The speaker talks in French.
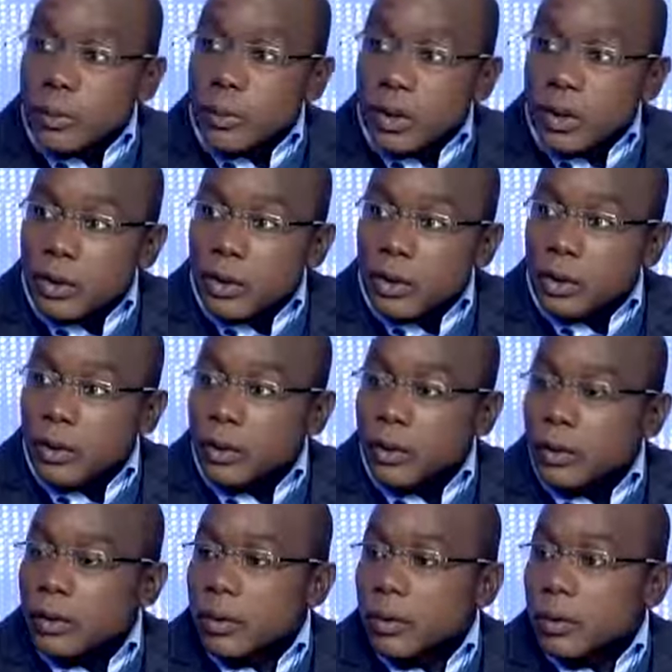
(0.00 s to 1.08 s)
ou les
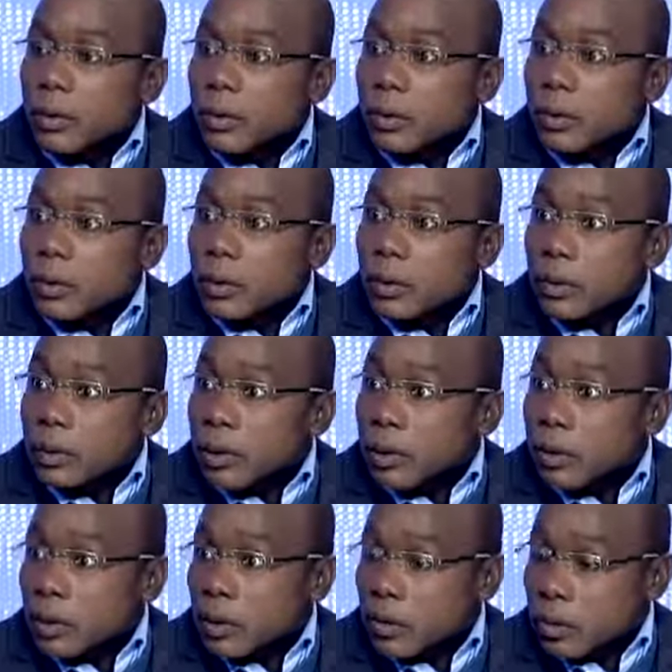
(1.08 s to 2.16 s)
mineurs donc
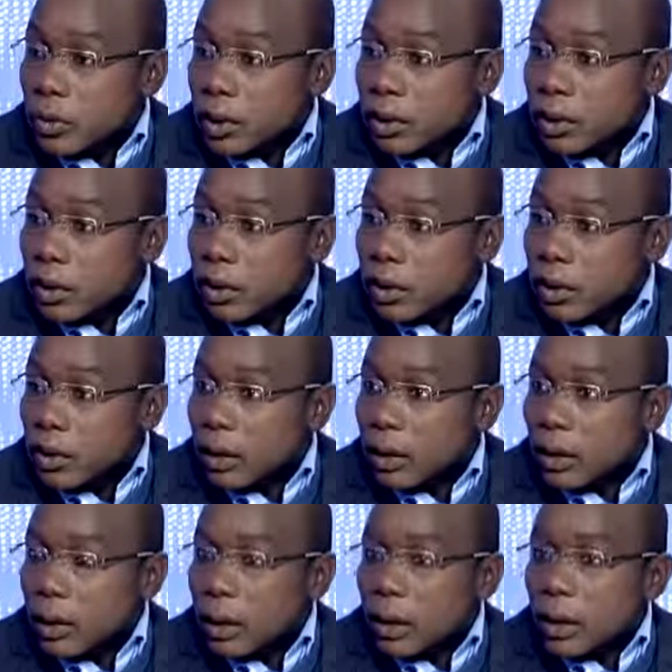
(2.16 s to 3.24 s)
qui surfent sur Internet.
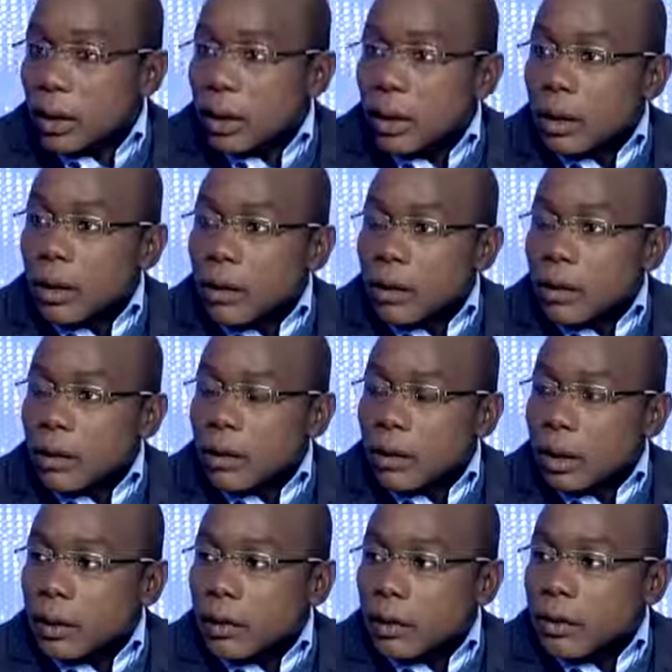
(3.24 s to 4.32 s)

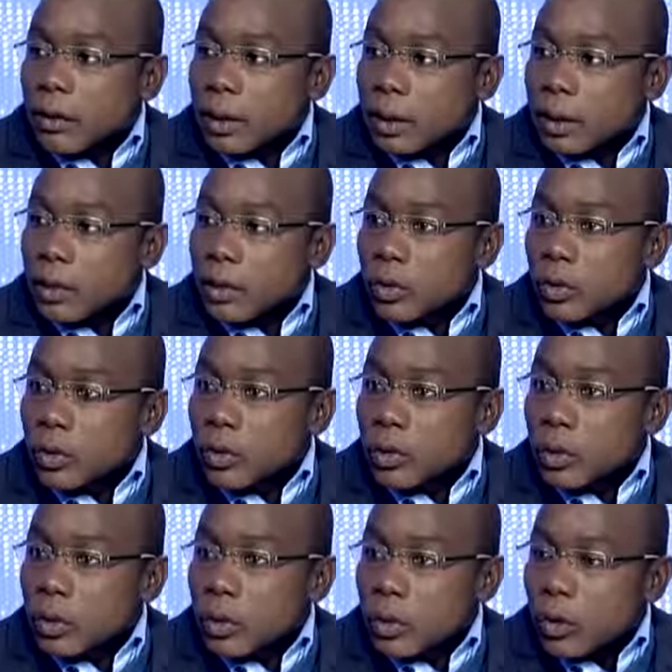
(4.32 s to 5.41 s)
alors ces réseaux
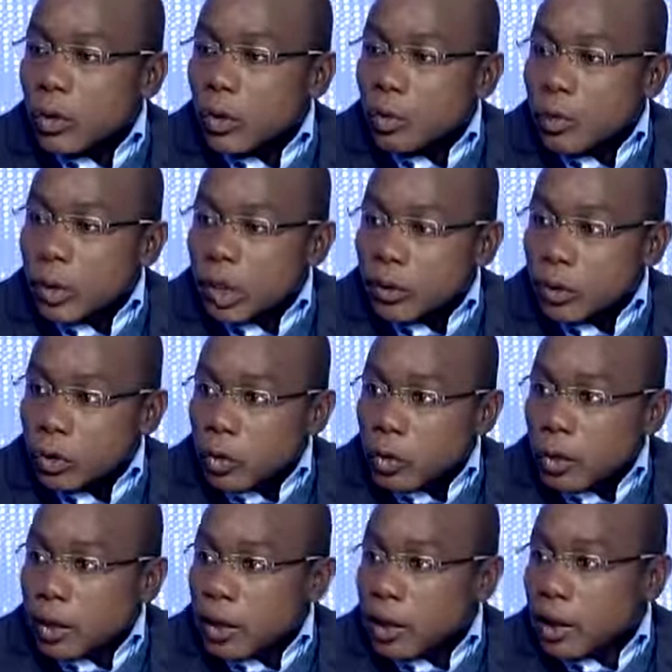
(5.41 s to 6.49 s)
opèrent de deux
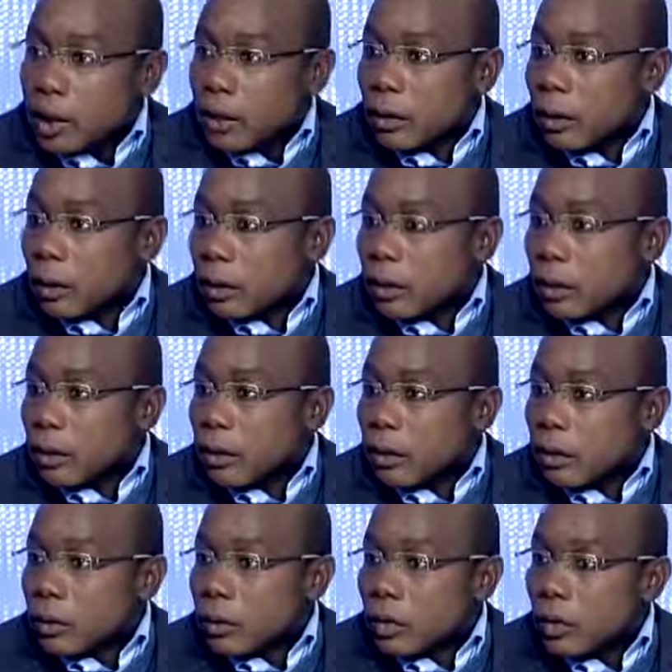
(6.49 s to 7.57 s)
manières,
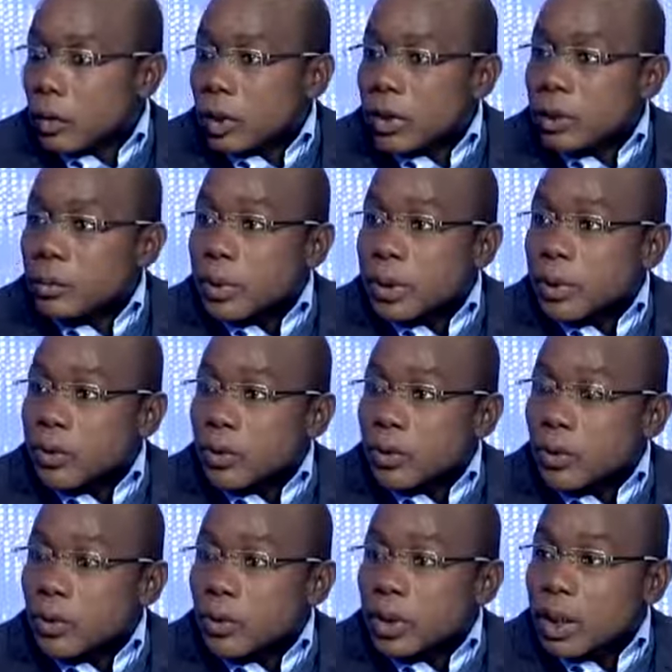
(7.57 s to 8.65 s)
soit des prises
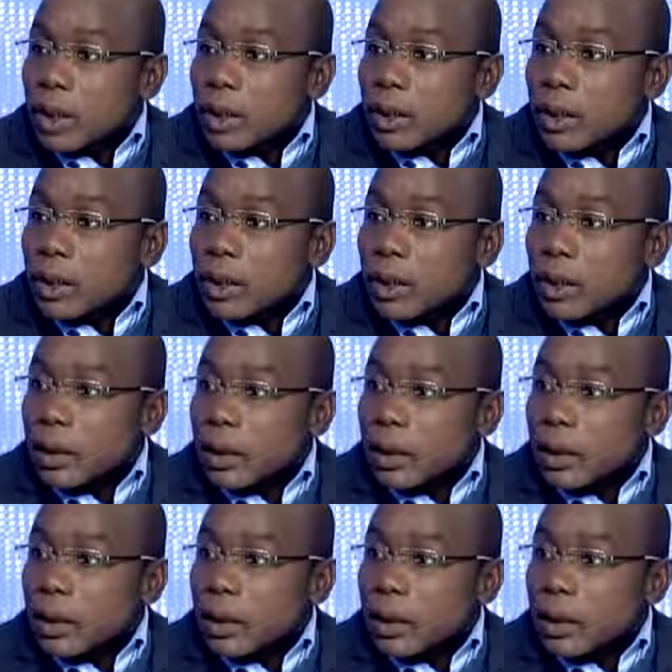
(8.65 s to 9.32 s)
de contact